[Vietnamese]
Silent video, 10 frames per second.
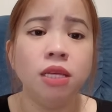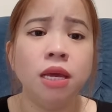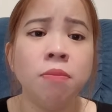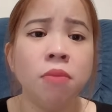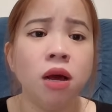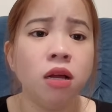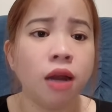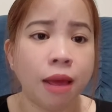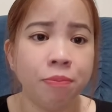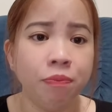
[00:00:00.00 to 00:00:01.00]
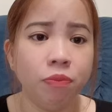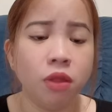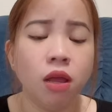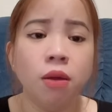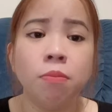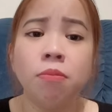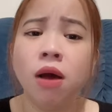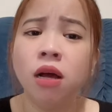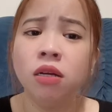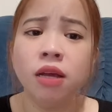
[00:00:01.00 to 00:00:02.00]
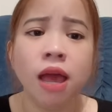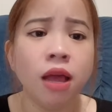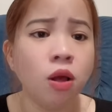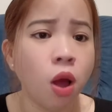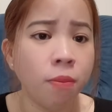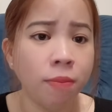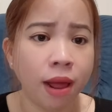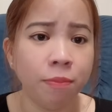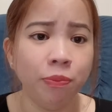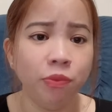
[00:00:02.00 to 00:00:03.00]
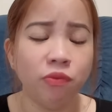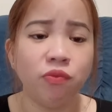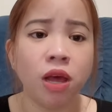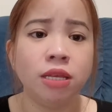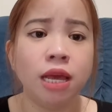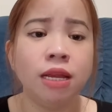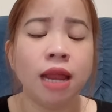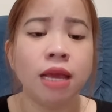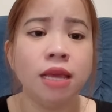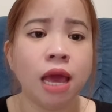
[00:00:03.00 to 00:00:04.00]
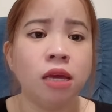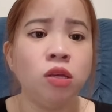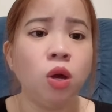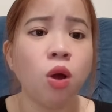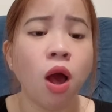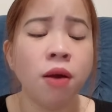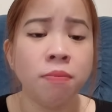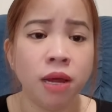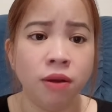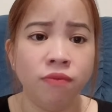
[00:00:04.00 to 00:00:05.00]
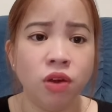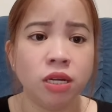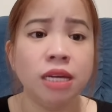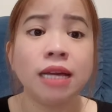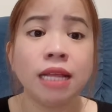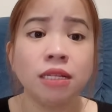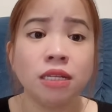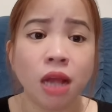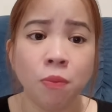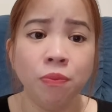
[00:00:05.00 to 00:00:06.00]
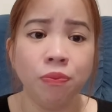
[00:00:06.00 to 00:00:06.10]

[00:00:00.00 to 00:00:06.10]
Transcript: chị mừng lắm mừng ghê gớm lắm và chị đã dạy cho con mình về cái cách sống